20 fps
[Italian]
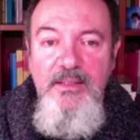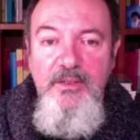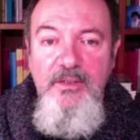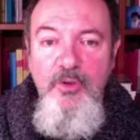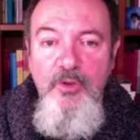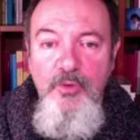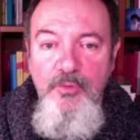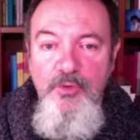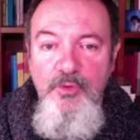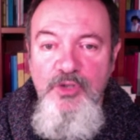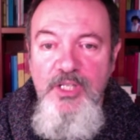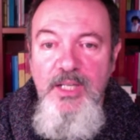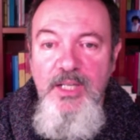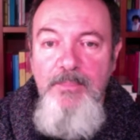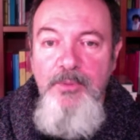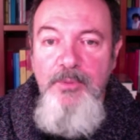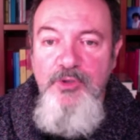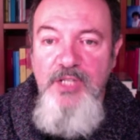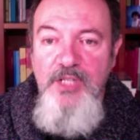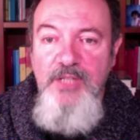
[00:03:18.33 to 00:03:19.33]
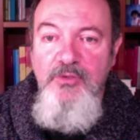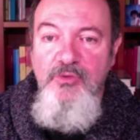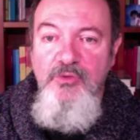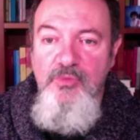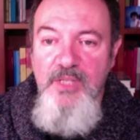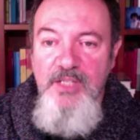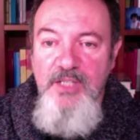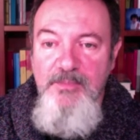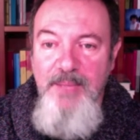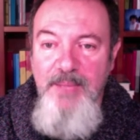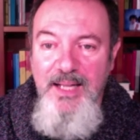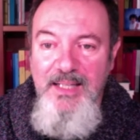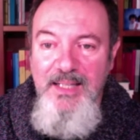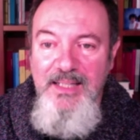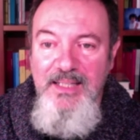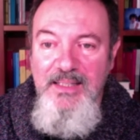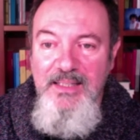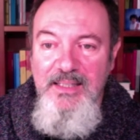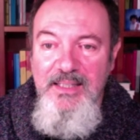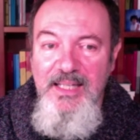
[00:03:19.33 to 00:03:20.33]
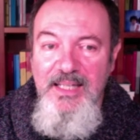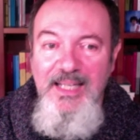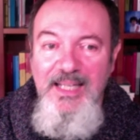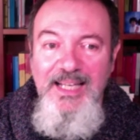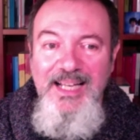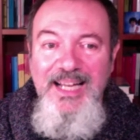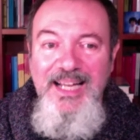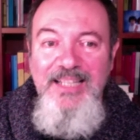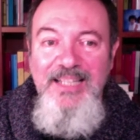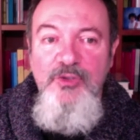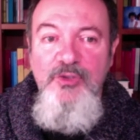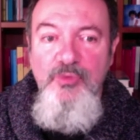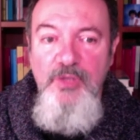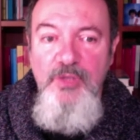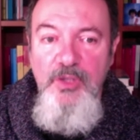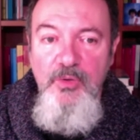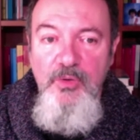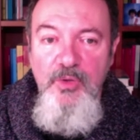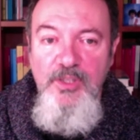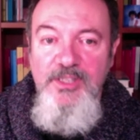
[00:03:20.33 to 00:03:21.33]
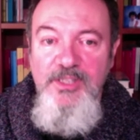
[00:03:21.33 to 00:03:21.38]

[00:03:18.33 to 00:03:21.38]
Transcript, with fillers: col fucile appoggiato sulla spalla e le canne su di noi,